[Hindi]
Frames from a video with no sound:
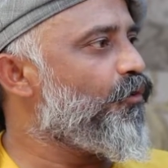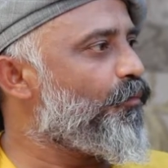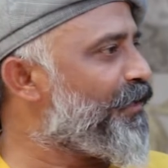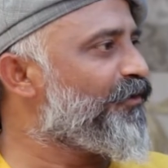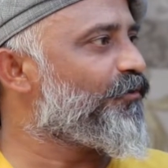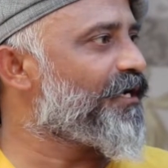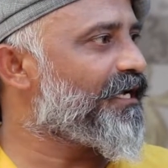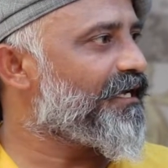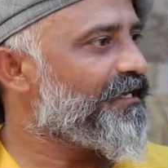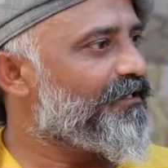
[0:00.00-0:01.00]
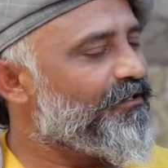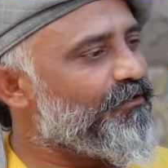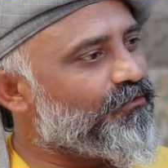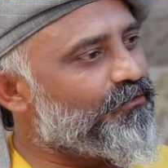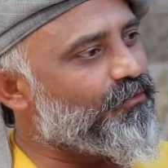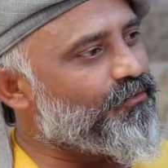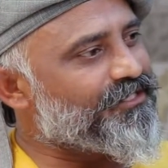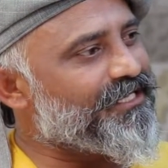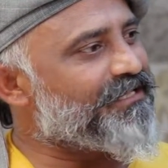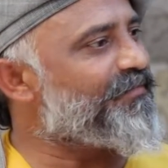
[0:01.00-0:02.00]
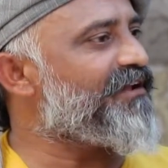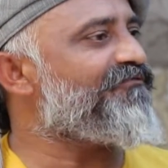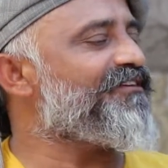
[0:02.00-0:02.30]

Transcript: ओपनिंग होना जी तो उसके अंदर मेरा